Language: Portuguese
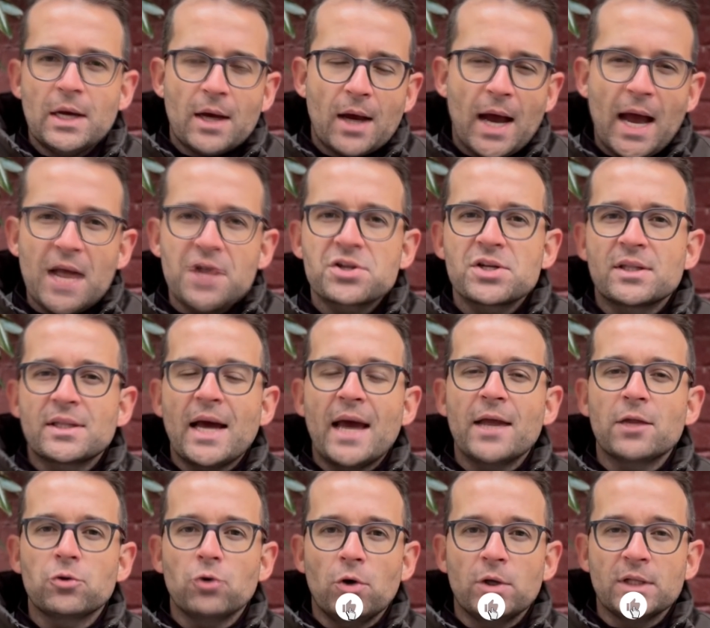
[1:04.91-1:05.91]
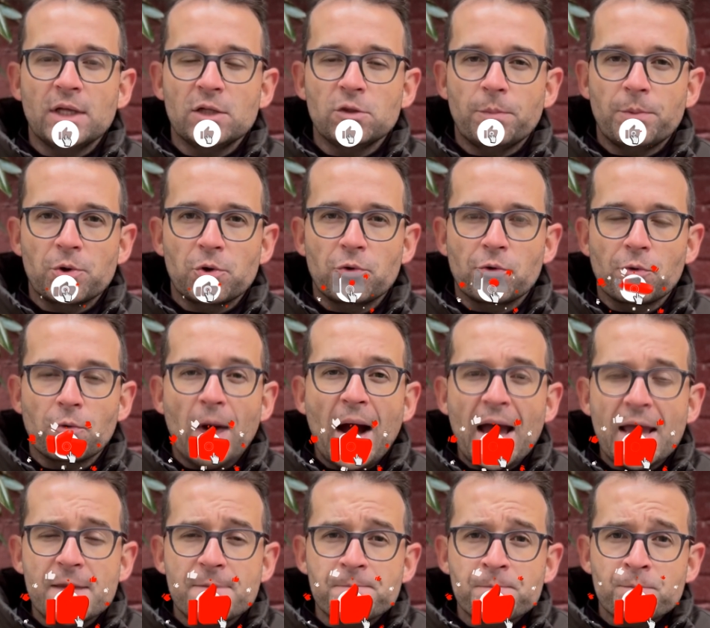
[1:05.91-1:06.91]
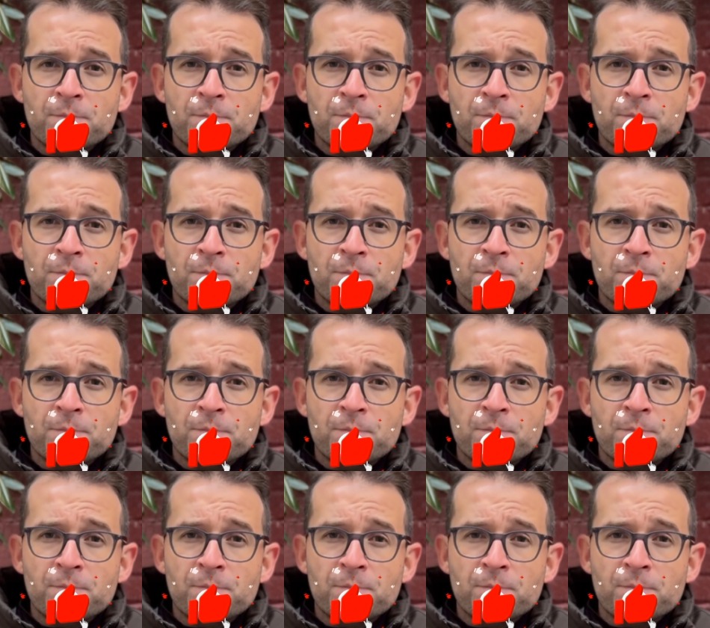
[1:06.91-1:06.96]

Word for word: acho que está retornando para o Uruguai.